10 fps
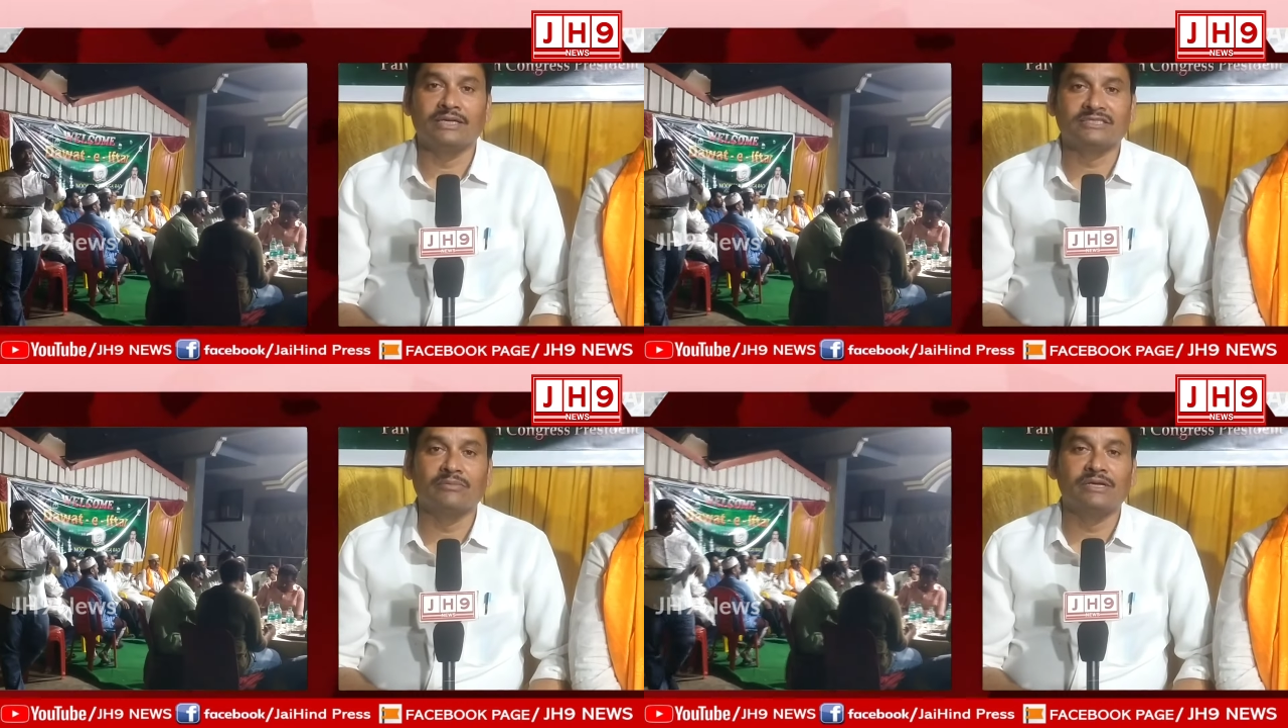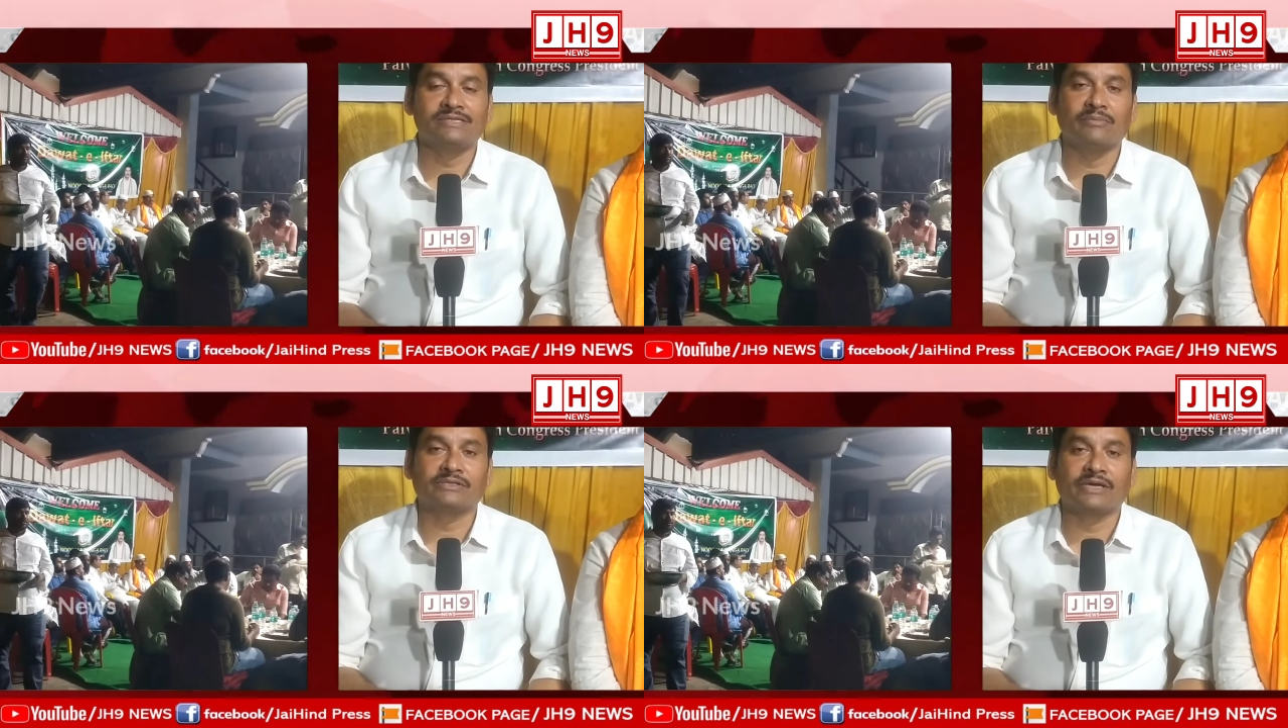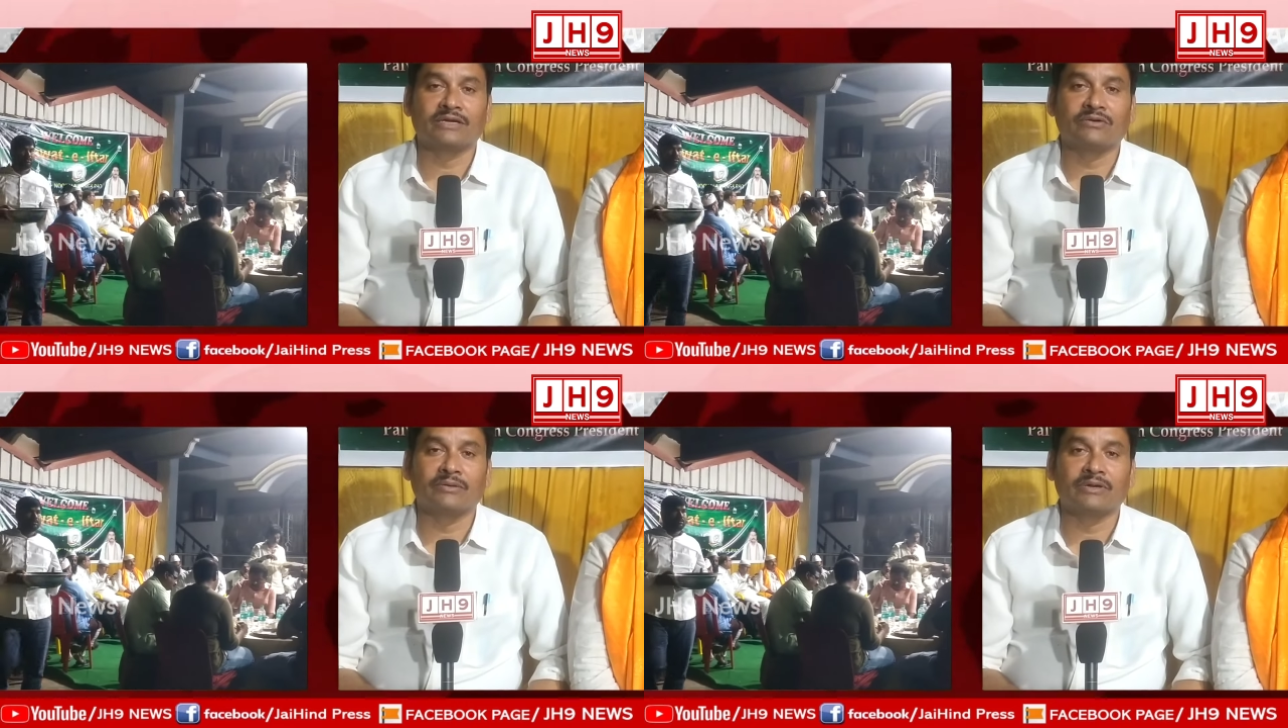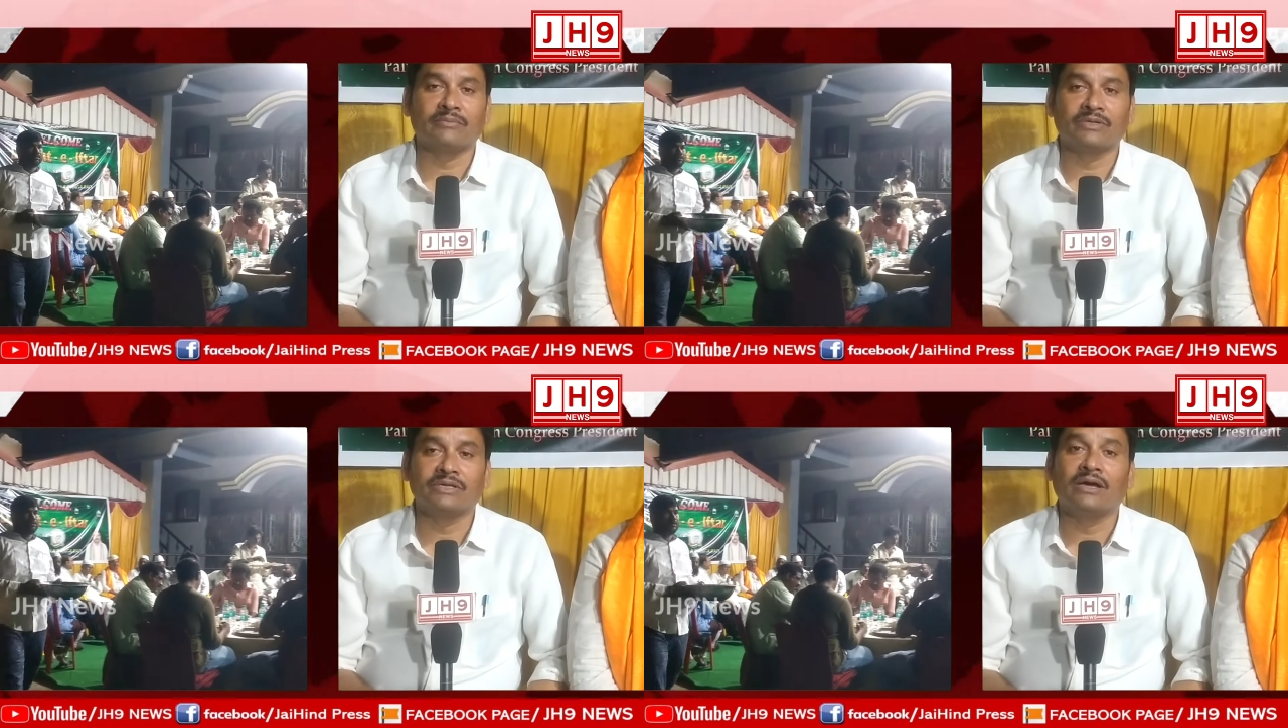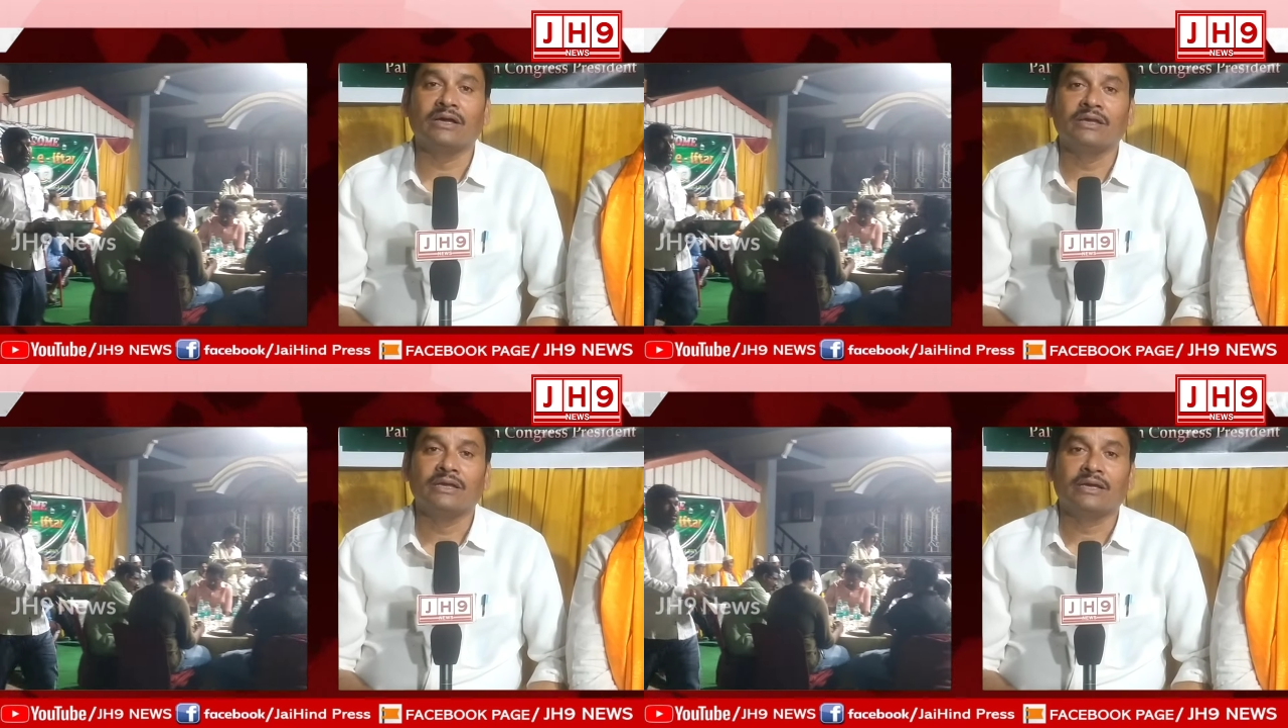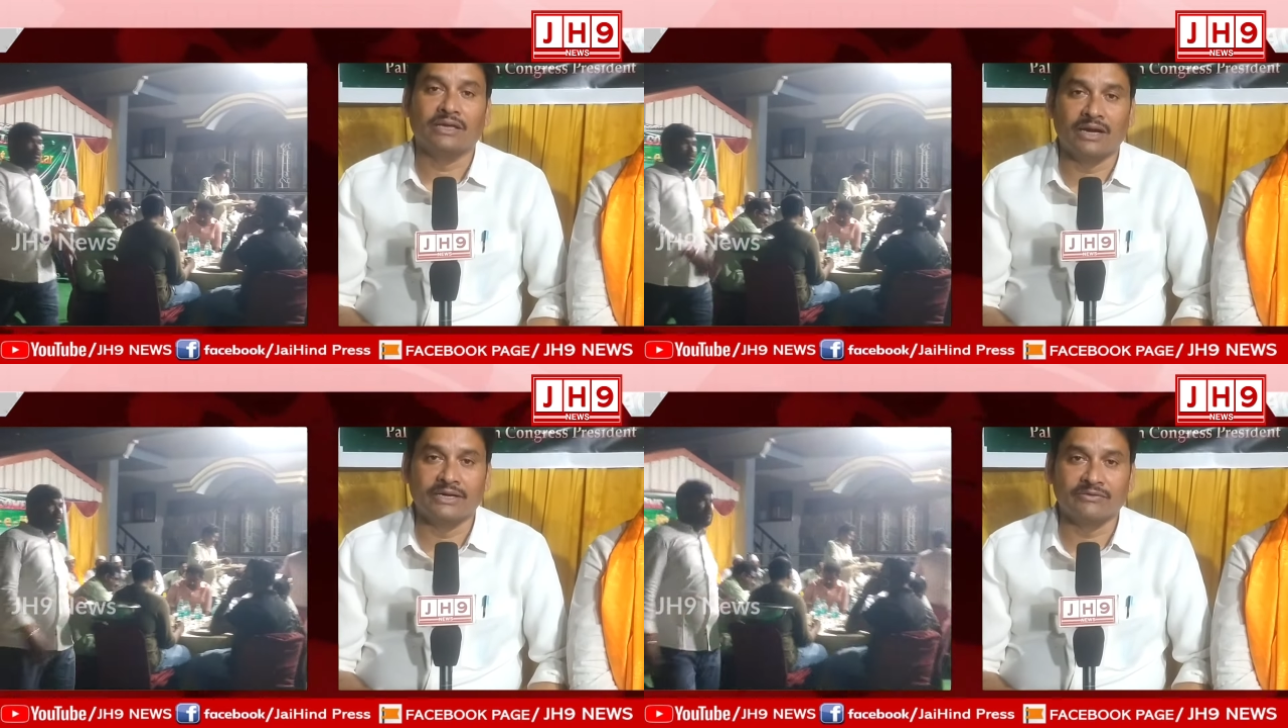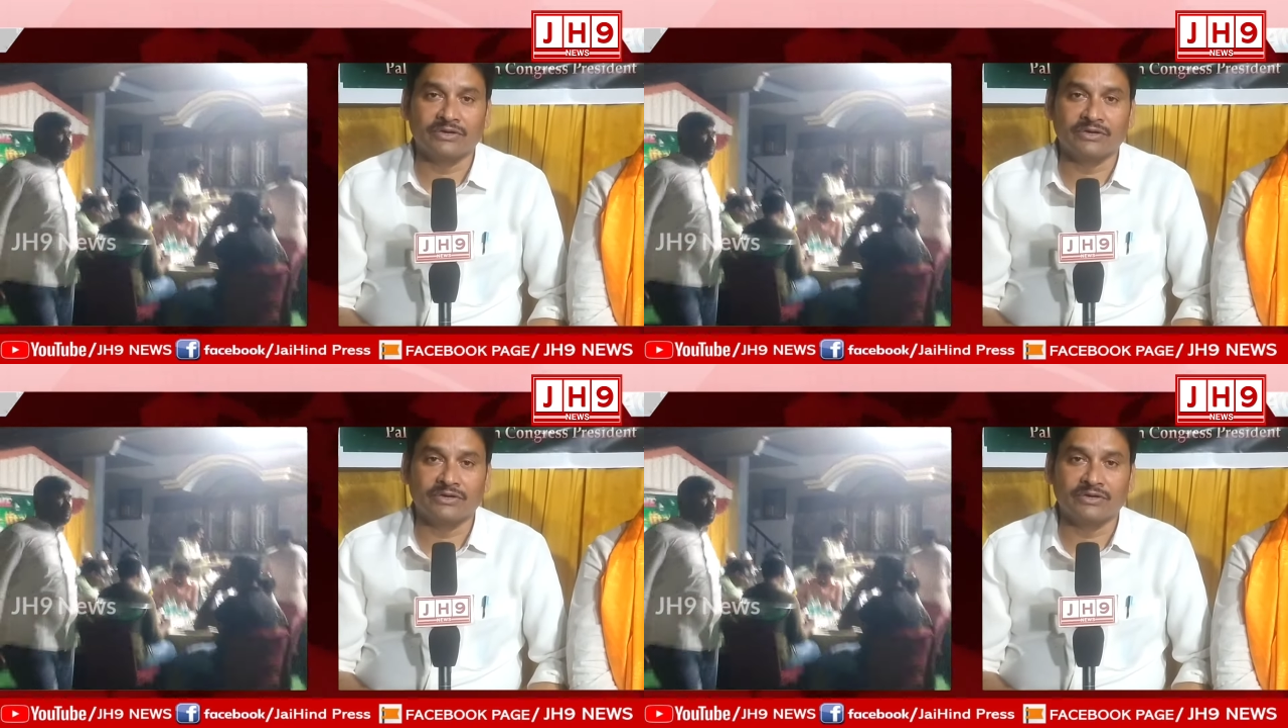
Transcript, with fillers: కలిసిమెలిసి బతికేటటువంటి మన మధ్య ఇలాంటి